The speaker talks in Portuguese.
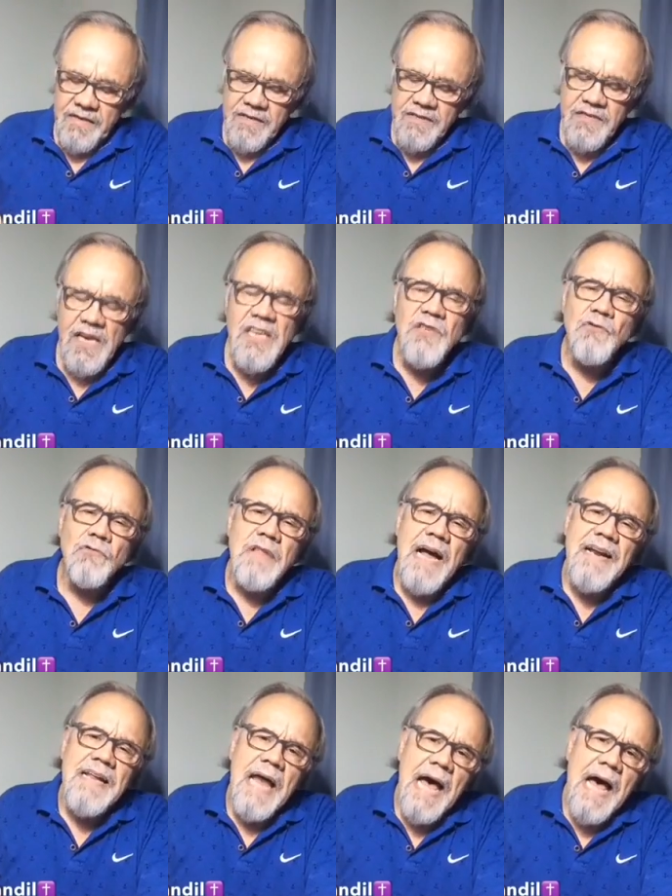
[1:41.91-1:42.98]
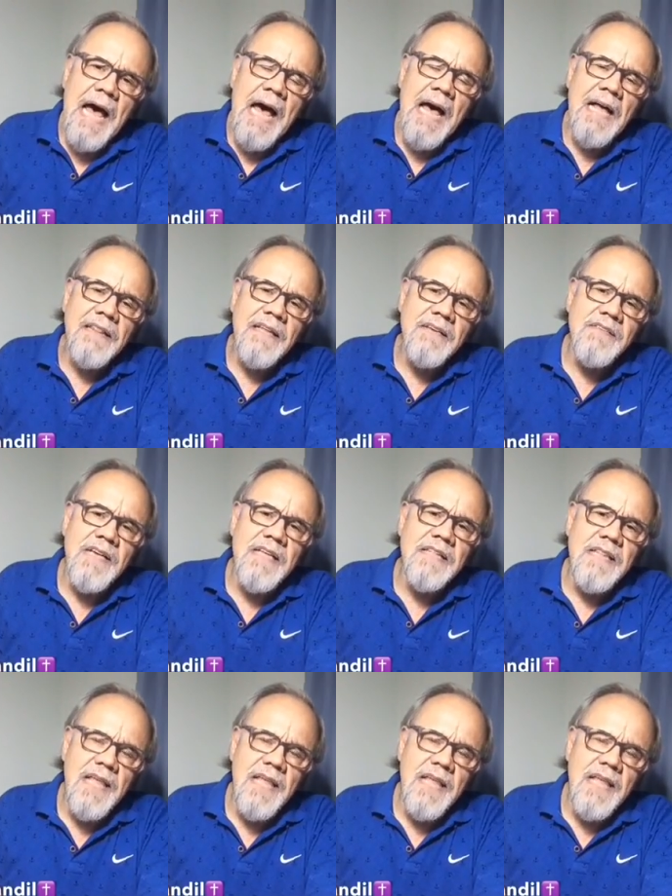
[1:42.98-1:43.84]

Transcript: sem estudar nada, sem